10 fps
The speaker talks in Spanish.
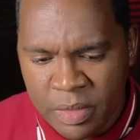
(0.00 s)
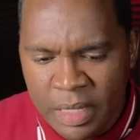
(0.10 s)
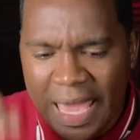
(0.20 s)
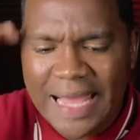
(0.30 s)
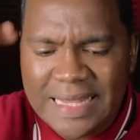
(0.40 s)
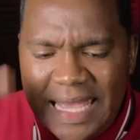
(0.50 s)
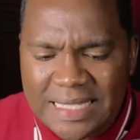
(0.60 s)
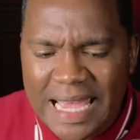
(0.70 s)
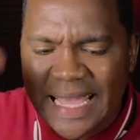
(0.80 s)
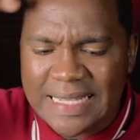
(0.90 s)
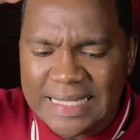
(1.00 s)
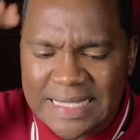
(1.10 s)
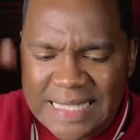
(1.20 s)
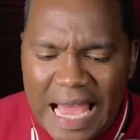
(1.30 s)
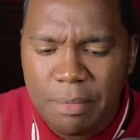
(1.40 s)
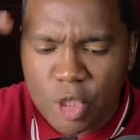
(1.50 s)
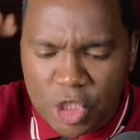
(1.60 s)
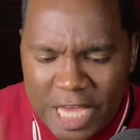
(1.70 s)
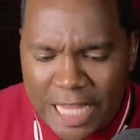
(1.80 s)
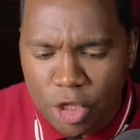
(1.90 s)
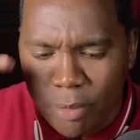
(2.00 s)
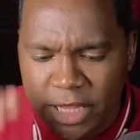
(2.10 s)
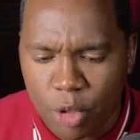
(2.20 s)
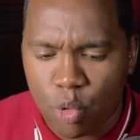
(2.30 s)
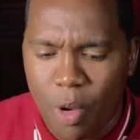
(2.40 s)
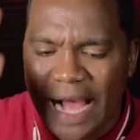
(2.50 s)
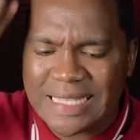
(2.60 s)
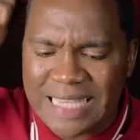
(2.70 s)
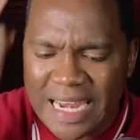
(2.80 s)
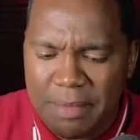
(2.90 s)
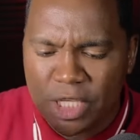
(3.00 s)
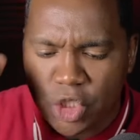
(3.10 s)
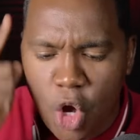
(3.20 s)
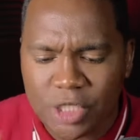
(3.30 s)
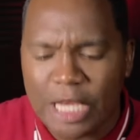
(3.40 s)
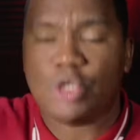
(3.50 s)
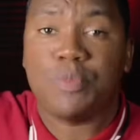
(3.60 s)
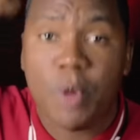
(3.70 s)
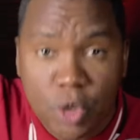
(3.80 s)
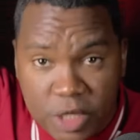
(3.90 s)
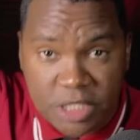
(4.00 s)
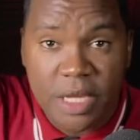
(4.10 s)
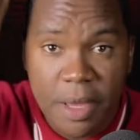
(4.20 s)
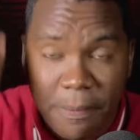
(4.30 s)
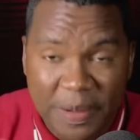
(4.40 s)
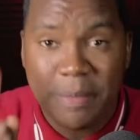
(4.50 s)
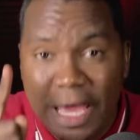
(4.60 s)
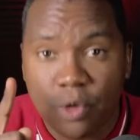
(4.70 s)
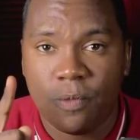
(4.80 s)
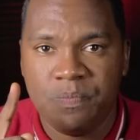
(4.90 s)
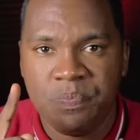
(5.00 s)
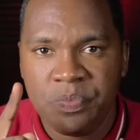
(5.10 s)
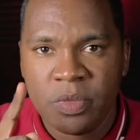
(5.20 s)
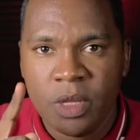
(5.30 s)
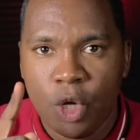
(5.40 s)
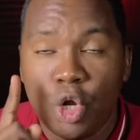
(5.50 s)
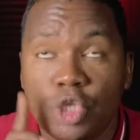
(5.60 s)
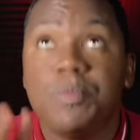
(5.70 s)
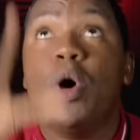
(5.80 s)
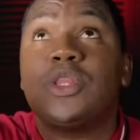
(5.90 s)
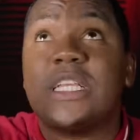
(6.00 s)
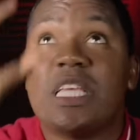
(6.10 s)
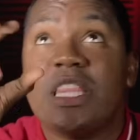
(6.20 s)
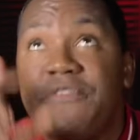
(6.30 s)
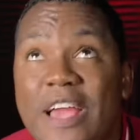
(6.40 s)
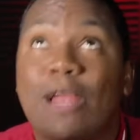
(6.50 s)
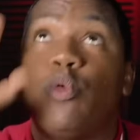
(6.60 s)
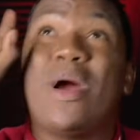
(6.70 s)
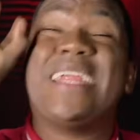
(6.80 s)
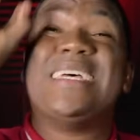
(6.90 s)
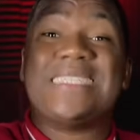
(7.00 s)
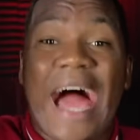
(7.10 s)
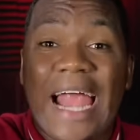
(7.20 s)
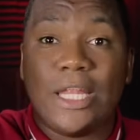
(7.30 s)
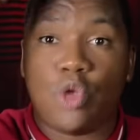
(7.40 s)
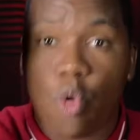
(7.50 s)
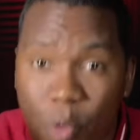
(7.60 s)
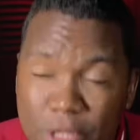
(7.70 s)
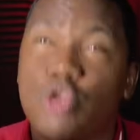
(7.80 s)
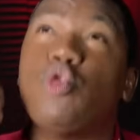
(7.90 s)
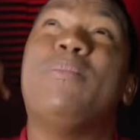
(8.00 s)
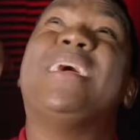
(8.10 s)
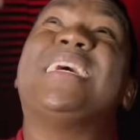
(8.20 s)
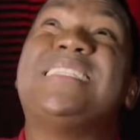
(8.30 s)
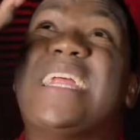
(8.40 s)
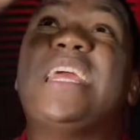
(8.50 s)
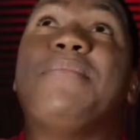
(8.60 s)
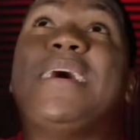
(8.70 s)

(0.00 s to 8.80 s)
Él dice en el Salmo 121, alzaré mis ojos a los montes. Primero, los montes significa lugares altos. Cuando tú miras hacia arriba,